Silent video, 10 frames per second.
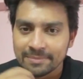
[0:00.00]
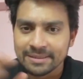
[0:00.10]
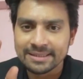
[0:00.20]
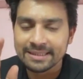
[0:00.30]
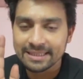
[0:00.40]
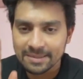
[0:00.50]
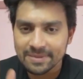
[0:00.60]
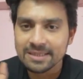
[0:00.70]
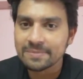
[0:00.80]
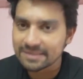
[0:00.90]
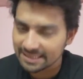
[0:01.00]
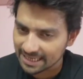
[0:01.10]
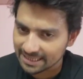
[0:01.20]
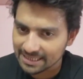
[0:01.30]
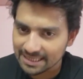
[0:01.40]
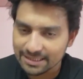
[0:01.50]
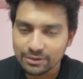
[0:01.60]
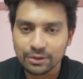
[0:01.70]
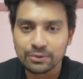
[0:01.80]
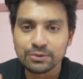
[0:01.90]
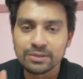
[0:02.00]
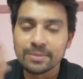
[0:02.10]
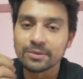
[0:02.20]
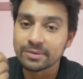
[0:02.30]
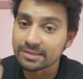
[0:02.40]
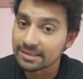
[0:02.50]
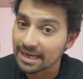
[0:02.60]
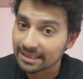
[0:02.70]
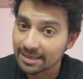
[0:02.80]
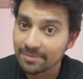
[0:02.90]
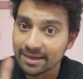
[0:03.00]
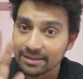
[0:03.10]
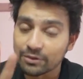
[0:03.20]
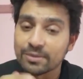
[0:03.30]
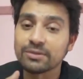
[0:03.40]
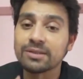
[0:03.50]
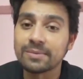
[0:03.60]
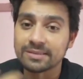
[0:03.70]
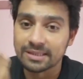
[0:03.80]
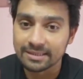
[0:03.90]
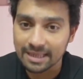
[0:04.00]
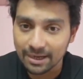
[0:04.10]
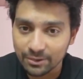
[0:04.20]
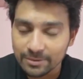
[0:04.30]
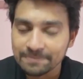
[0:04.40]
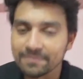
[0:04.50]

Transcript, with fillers: প্রীতির খিদে পেয়ে যে প্রীতি খেতে যাচ্ছে ততক্ষণ যদি আমি তোমাদের সাথে আড্ডা মারি তোমরা যদি আমার সাথে থাকো